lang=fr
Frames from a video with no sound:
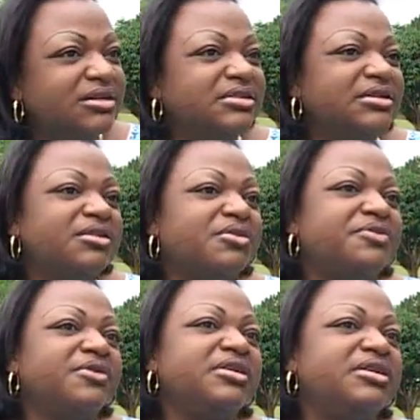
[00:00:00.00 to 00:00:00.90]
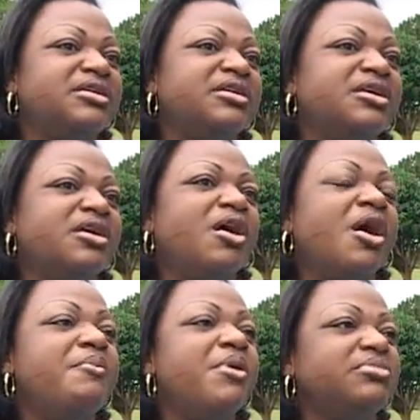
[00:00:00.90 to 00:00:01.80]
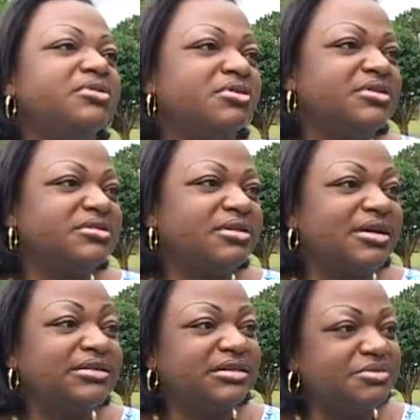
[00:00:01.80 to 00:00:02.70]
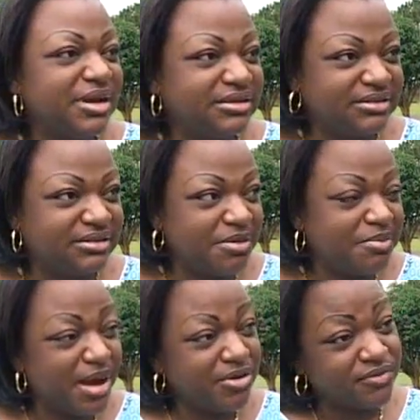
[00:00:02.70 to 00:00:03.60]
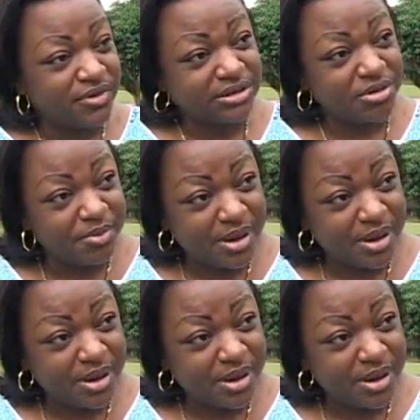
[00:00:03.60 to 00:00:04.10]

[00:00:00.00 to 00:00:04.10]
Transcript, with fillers: C'est cet enfant qui, en même temps, qui sera stigmatisé par le voisin,